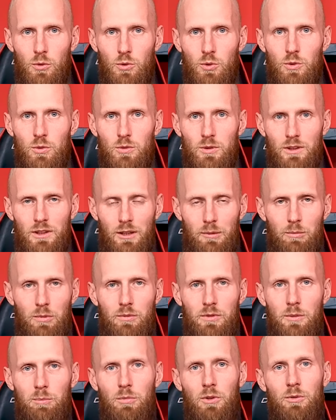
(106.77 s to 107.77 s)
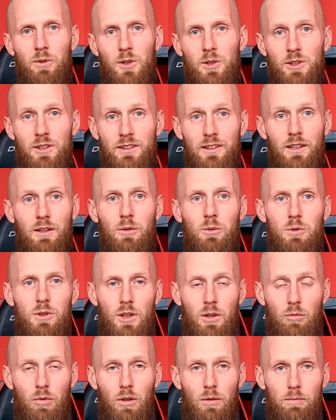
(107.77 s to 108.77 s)
już, że tak powiem, powietrze z niego
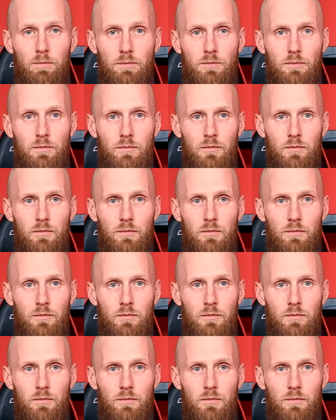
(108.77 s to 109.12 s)
uciekło,